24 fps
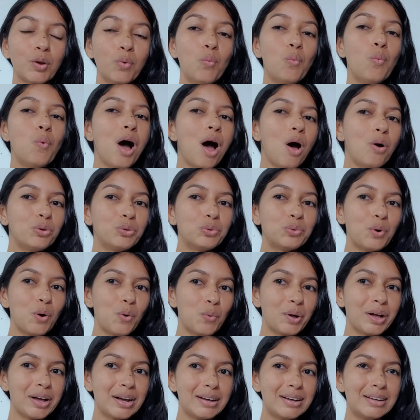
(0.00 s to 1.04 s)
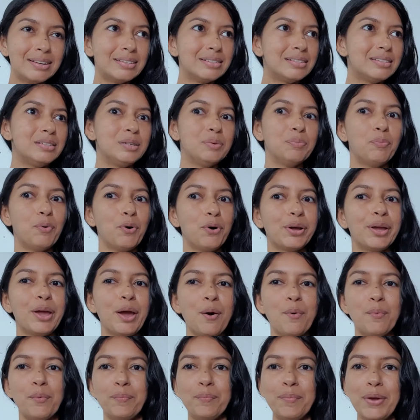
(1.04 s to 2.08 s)
um alto alcance, porque é
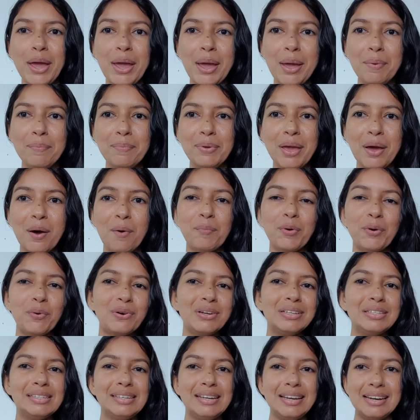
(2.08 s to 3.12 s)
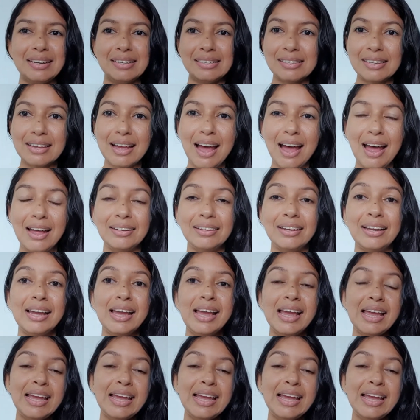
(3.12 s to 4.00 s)
um meme, é uma coisa engraçada,